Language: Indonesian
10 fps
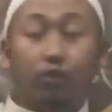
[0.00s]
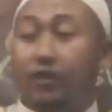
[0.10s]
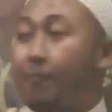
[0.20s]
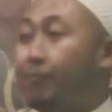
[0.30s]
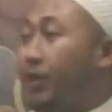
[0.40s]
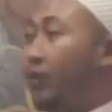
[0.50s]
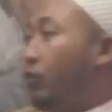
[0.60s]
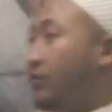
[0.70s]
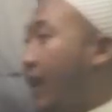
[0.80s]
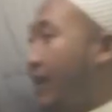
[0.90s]
sampai
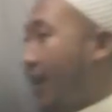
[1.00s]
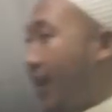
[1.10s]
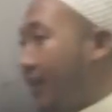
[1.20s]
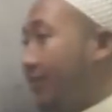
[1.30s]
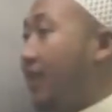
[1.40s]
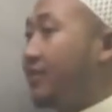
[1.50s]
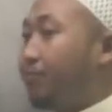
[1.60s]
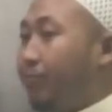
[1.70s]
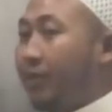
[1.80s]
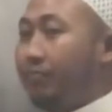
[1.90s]
kol sanga tak
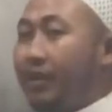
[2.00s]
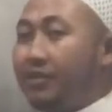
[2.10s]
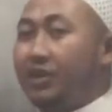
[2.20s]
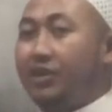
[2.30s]
sempat mandi.